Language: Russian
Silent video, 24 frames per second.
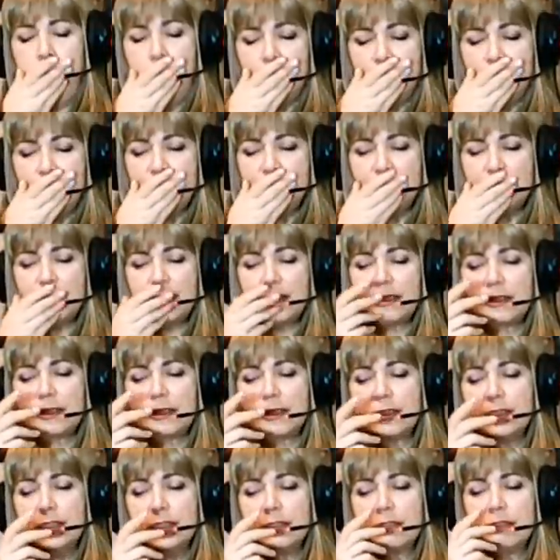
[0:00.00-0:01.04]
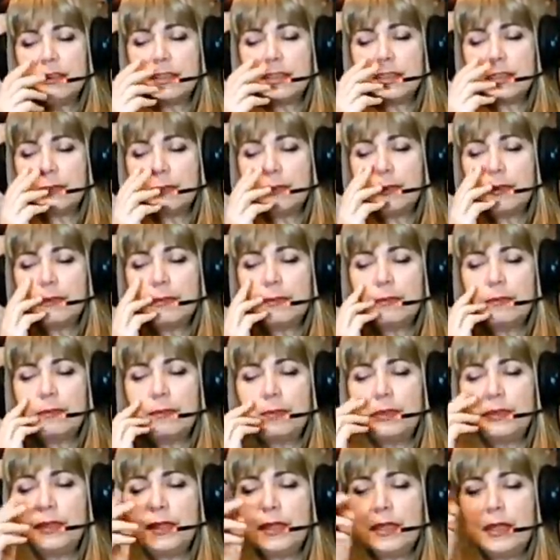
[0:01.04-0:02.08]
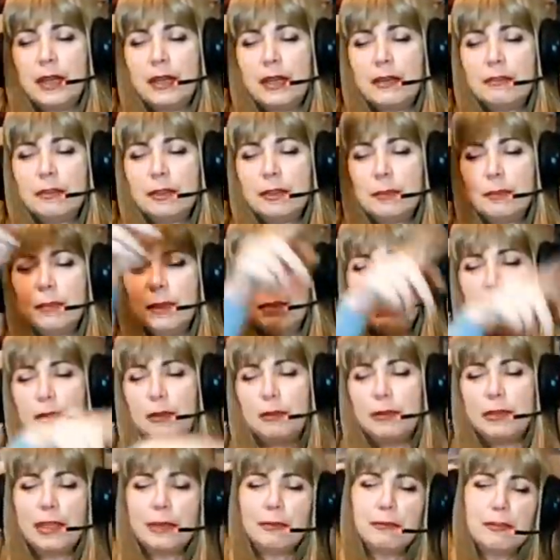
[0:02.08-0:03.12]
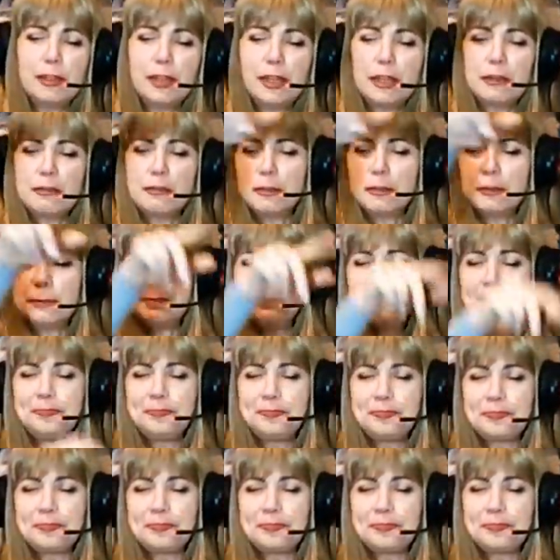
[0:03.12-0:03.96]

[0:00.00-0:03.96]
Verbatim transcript: не так, как экватор. Понял? А вот по полюсам вот так вот. Угу.